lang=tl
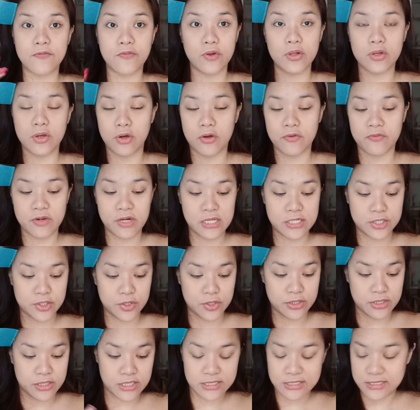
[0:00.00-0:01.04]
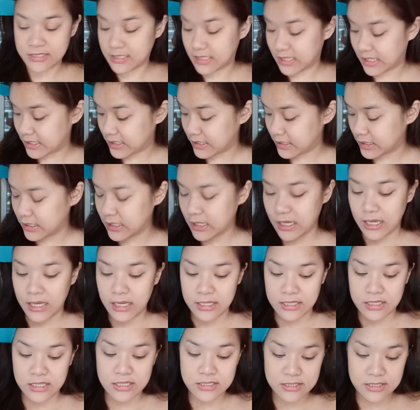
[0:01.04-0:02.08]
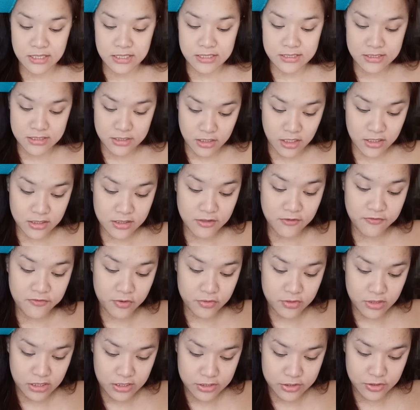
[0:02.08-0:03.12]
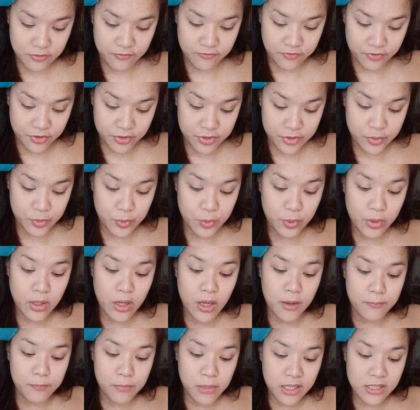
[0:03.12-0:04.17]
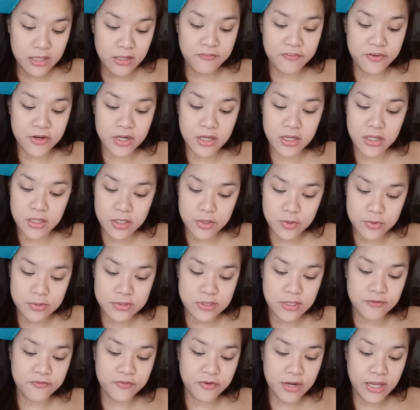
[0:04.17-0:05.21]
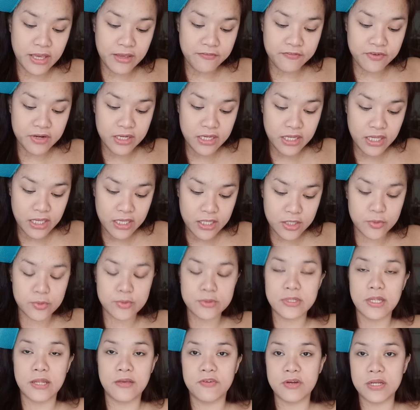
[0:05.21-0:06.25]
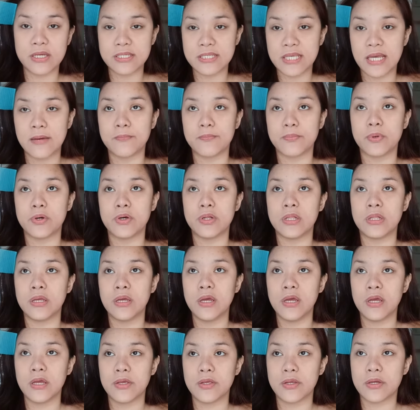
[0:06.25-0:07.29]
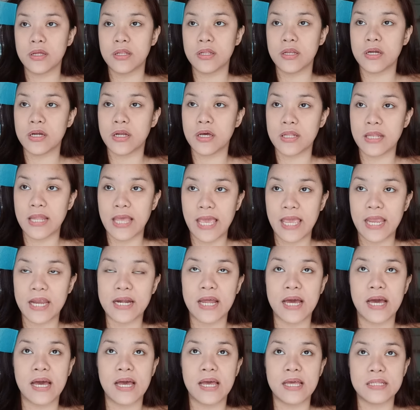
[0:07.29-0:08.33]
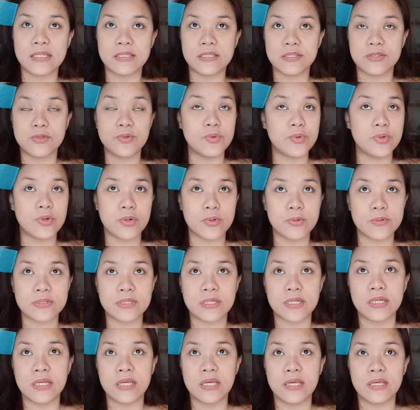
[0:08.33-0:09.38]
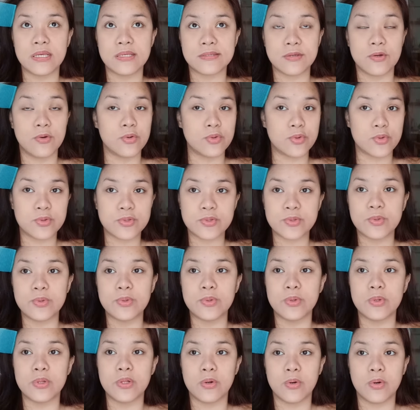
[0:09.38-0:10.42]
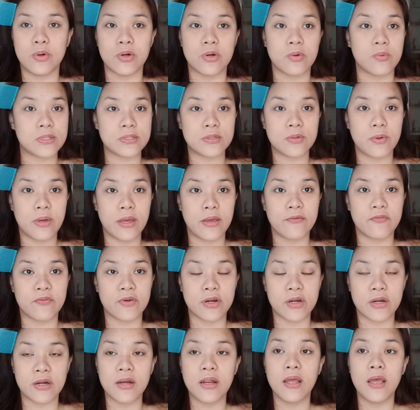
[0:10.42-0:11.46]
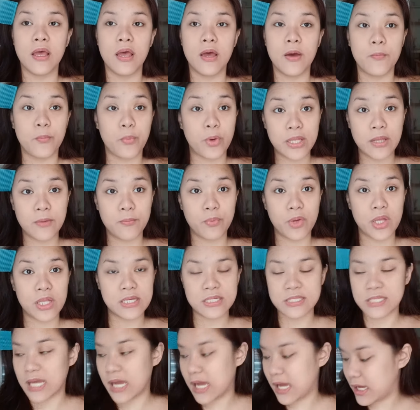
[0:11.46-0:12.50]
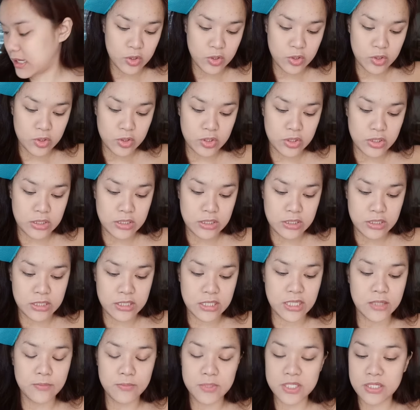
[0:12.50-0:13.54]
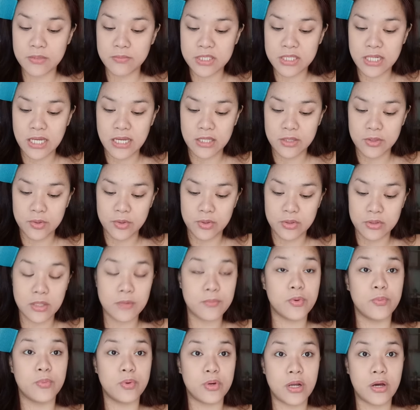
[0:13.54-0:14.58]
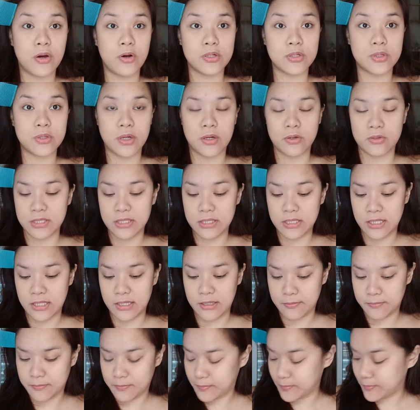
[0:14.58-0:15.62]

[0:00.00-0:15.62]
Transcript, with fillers: ng full coverage on their skin, this is not the foundation for you. But if you're gonna use it for everyday use, like for example, you're gonna run errands, do groceries, go to school, or whatsoever, pwedeng-pwede siya. Hindi naman siya masyadong nabubura all throughout the day.